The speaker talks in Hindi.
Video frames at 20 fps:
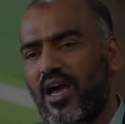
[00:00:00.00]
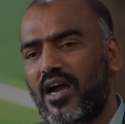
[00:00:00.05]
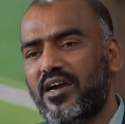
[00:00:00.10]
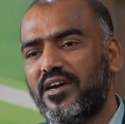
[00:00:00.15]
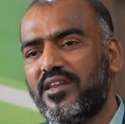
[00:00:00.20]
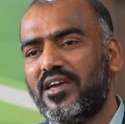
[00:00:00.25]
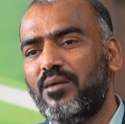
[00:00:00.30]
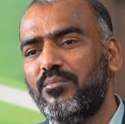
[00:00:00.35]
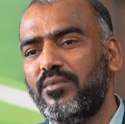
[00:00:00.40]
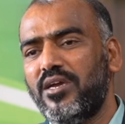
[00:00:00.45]

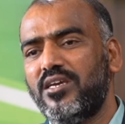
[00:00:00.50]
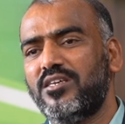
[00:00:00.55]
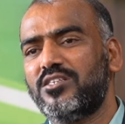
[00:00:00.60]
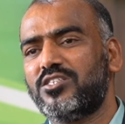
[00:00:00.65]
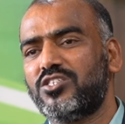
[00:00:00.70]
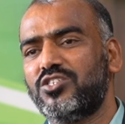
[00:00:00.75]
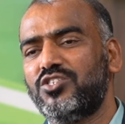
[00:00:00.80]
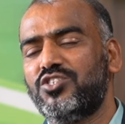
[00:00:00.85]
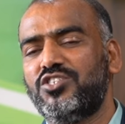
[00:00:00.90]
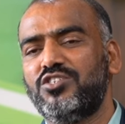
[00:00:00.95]
अगर हमें
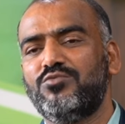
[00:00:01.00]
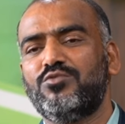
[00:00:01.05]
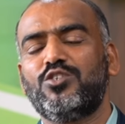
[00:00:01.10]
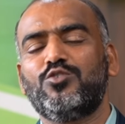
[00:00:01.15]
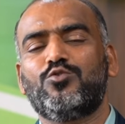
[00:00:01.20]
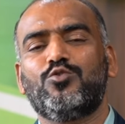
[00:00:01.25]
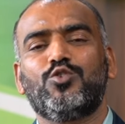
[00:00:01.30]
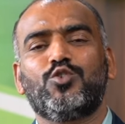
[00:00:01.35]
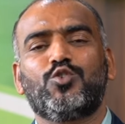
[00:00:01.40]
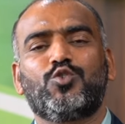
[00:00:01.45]
इस जीवन
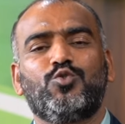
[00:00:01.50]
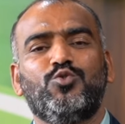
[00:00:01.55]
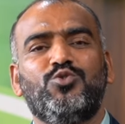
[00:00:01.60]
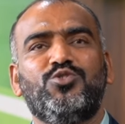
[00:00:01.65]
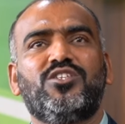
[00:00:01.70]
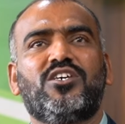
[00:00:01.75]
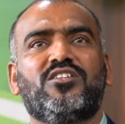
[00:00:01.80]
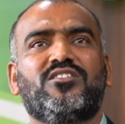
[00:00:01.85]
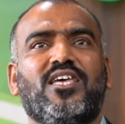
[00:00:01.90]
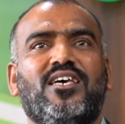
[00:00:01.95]
को
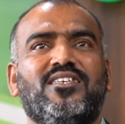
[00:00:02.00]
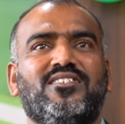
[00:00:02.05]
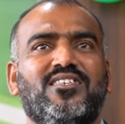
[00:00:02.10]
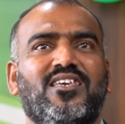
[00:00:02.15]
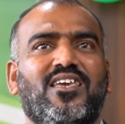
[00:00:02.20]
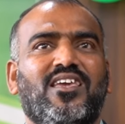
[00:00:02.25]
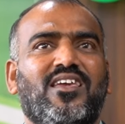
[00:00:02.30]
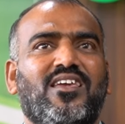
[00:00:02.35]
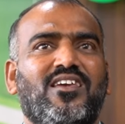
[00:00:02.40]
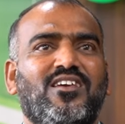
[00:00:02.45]
सुंदरता
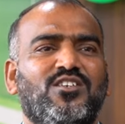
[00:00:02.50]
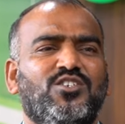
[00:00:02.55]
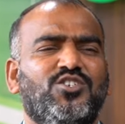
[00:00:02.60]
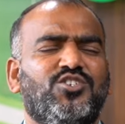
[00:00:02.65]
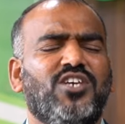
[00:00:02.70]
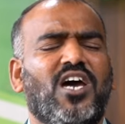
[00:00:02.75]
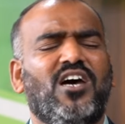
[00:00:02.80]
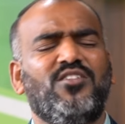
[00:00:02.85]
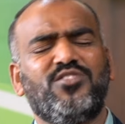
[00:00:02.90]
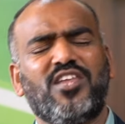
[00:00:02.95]
से
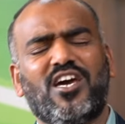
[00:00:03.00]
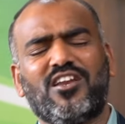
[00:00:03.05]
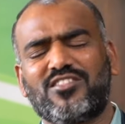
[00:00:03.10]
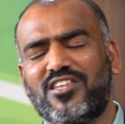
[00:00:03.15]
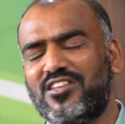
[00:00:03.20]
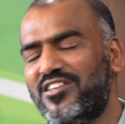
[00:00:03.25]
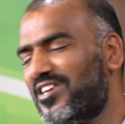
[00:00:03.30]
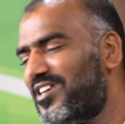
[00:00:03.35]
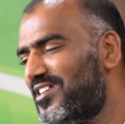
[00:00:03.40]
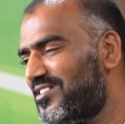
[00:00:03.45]
शानदार
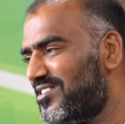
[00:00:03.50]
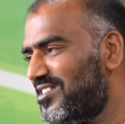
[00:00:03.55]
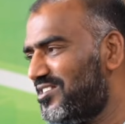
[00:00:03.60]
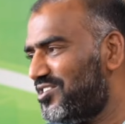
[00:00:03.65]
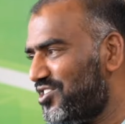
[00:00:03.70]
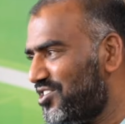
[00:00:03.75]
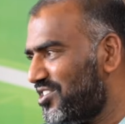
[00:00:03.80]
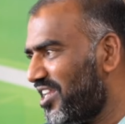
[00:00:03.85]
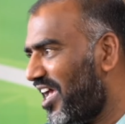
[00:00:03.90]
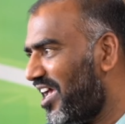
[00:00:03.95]
तरीके से
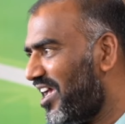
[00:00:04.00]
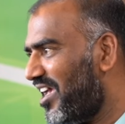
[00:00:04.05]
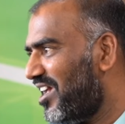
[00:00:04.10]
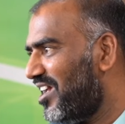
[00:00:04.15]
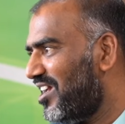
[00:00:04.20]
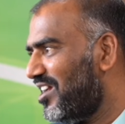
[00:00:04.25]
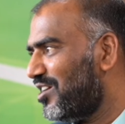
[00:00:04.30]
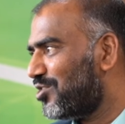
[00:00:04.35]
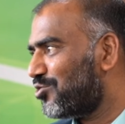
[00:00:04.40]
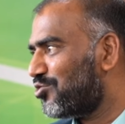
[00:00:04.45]
जीना है
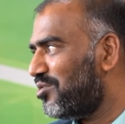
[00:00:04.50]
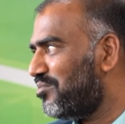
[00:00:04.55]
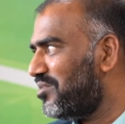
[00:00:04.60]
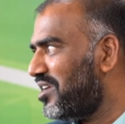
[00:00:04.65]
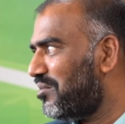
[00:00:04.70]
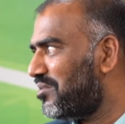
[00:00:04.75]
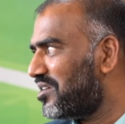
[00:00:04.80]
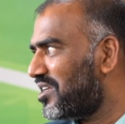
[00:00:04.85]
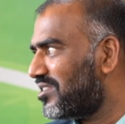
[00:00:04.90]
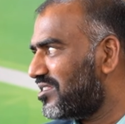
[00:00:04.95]
तो हमें
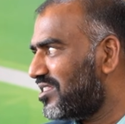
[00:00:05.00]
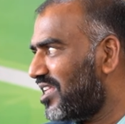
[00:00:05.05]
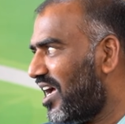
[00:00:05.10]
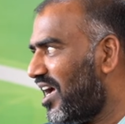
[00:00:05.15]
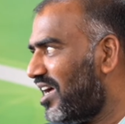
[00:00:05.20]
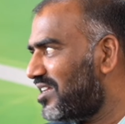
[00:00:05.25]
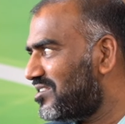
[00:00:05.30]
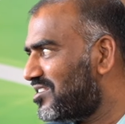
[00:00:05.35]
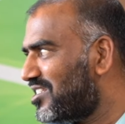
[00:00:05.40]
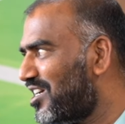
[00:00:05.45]
हमारा
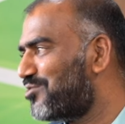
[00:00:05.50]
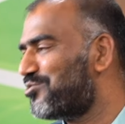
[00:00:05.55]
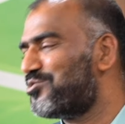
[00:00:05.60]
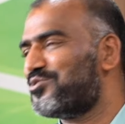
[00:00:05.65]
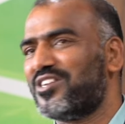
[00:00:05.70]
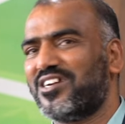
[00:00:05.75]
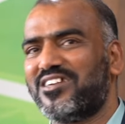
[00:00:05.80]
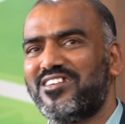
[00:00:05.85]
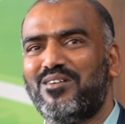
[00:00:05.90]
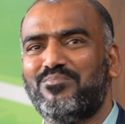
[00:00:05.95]
ध्यान जागरूक
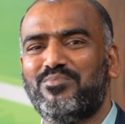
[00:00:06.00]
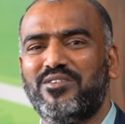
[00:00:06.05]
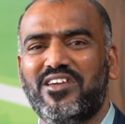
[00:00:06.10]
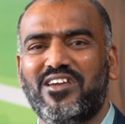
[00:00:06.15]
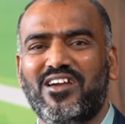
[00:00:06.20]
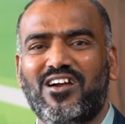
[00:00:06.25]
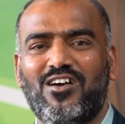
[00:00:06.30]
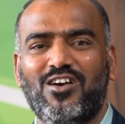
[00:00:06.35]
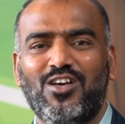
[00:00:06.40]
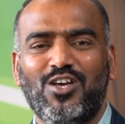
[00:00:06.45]
रखना
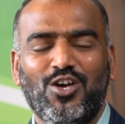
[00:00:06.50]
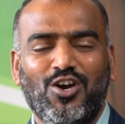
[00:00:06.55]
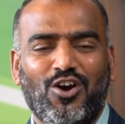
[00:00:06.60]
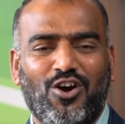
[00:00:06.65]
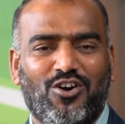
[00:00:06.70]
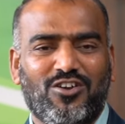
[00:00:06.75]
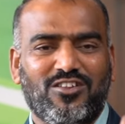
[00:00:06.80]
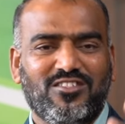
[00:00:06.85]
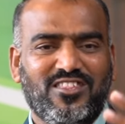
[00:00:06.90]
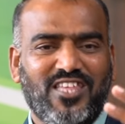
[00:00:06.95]
पड़ेगा
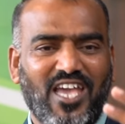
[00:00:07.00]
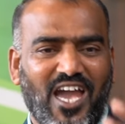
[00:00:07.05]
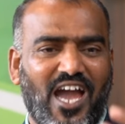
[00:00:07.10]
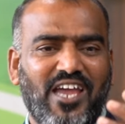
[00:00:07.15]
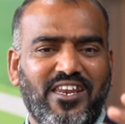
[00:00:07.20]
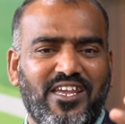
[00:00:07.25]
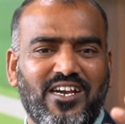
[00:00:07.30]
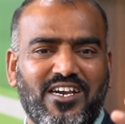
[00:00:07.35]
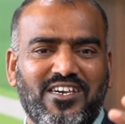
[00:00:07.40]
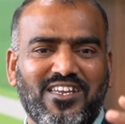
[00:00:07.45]
और
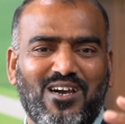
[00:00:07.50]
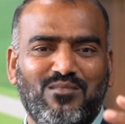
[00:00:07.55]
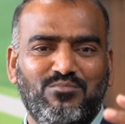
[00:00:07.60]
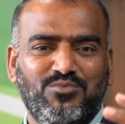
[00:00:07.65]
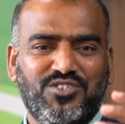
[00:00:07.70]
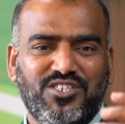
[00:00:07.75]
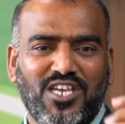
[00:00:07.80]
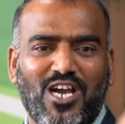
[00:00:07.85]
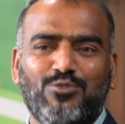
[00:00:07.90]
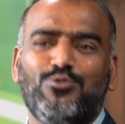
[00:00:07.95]
ध्यान अगर हम
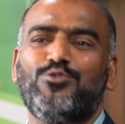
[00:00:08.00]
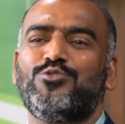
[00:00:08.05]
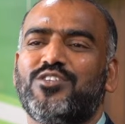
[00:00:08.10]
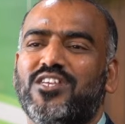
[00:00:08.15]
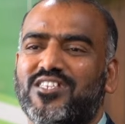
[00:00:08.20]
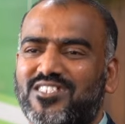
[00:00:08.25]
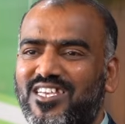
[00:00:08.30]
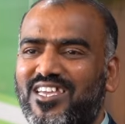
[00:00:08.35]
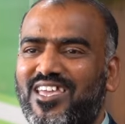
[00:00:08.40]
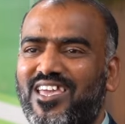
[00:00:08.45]
जागरूक
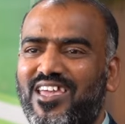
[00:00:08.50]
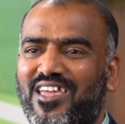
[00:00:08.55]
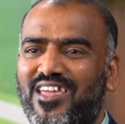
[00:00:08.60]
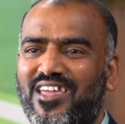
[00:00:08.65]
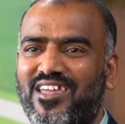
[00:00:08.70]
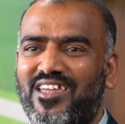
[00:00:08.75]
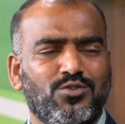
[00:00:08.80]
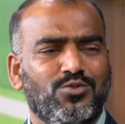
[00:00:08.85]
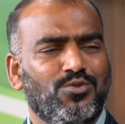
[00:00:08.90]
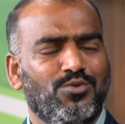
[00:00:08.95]
रख सके
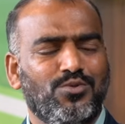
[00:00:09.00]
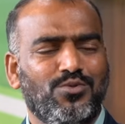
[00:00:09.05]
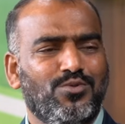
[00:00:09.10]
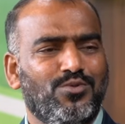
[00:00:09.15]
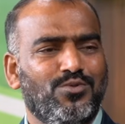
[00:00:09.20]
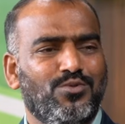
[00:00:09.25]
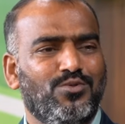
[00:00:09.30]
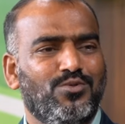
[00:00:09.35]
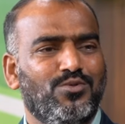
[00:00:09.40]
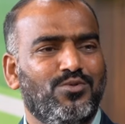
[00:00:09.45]

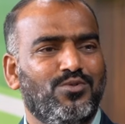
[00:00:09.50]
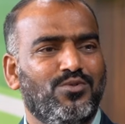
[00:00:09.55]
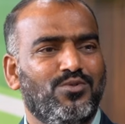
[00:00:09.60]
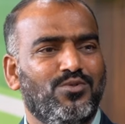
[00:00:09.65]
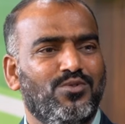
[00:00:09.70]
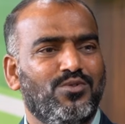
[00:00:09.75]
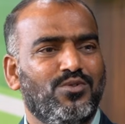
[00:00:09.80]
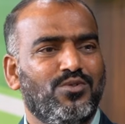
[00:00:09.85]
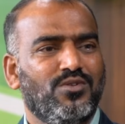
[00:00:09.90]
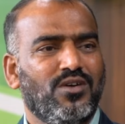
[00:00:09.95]
तो
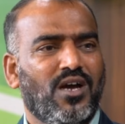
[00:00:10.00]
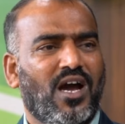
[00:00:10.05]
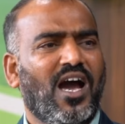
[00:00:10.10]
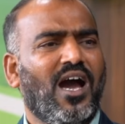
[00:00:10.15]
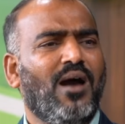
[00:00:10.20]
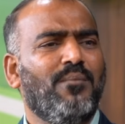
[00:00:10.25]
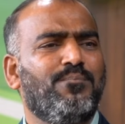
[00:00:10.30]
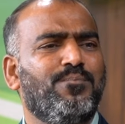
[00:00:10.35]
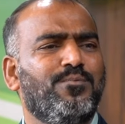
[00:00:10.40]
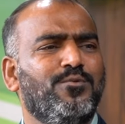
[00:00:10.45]

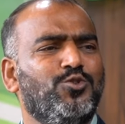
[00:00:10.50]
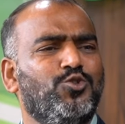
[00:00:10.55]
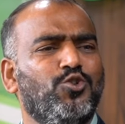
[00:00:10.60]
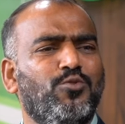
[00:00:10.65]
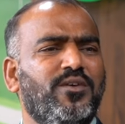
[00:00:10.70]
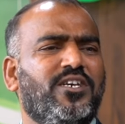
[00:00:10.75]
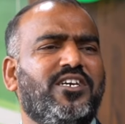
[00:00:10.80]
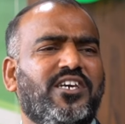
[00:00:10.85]
आप जो भी